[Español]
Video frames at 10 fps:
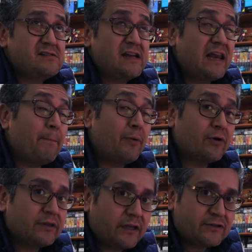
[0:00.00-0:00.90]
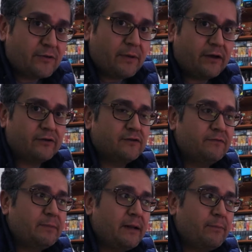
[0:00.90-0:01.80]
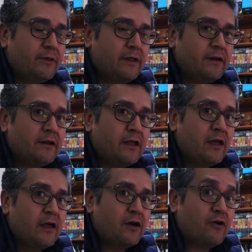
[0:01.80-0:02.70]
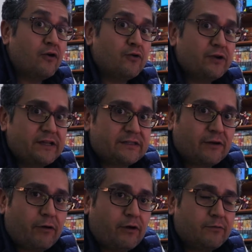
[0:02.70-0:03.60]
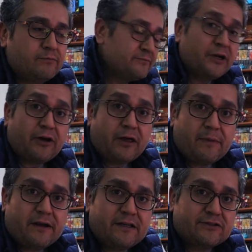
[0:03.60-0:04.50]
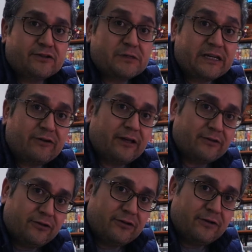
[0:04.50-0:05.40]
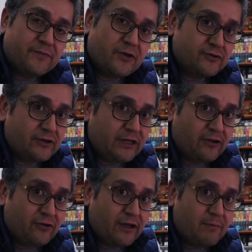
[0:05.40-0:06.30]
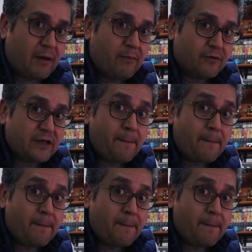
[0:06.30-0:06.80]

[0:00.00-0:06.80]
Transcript: el aporte que hizo Microsoft para poder concluir este juego. Bueno, gamer, esto es VG Collector, yo soy Yukito y vamos a